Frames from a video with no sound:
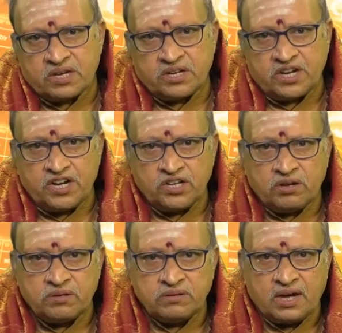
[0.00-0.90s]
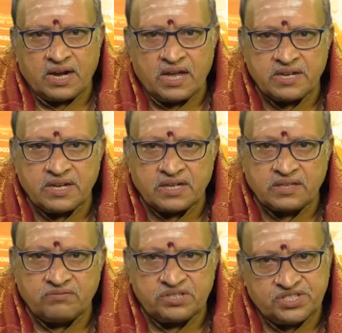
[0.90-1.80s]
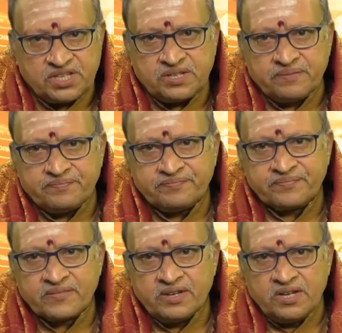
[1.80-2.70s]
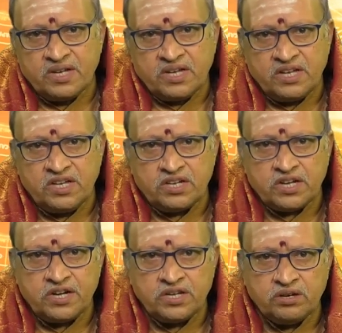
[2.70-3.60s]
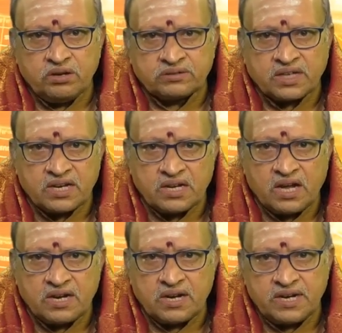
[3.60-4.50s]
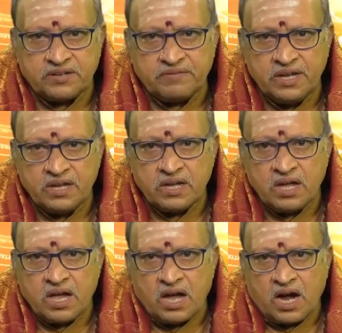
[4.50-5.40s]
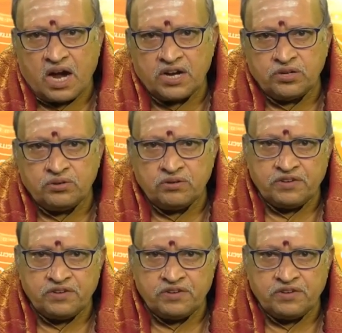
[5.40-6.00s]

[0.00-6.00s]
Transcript: మన రేడియోలు అలాగే కదా వచ్చేది ఈ రేడియో తరంగాలు లాంటివే ఆడియో